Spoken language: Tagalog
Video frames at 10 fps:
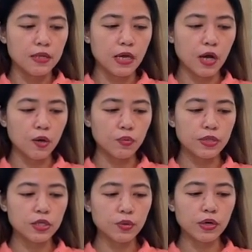Now,
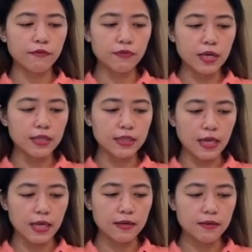the new covenant
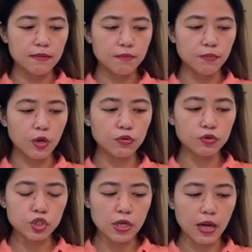then,
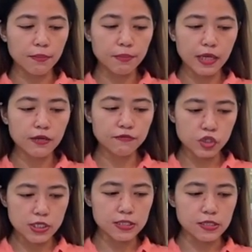mauto siyang ang blood
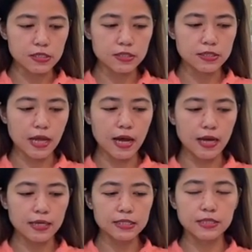of Jesus
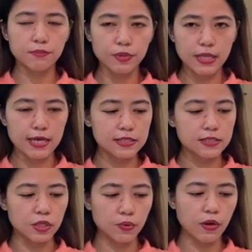na ang symbolize
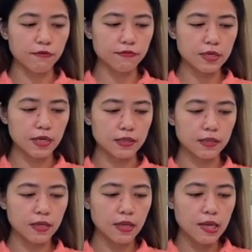sa new
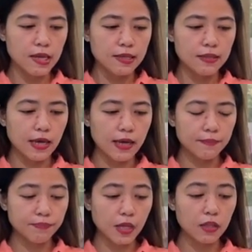covenant.
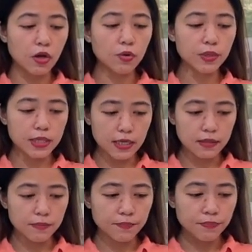Then, along with
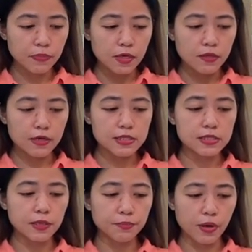it, there
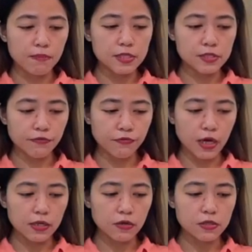is that promise of
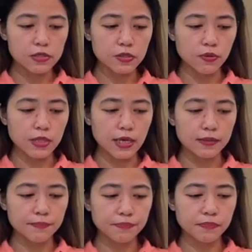God also
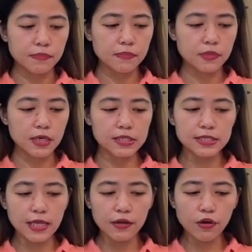that
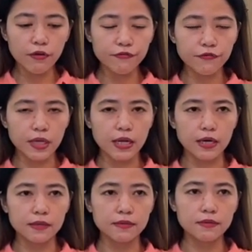instead of
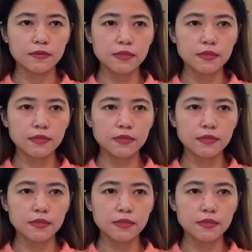kanang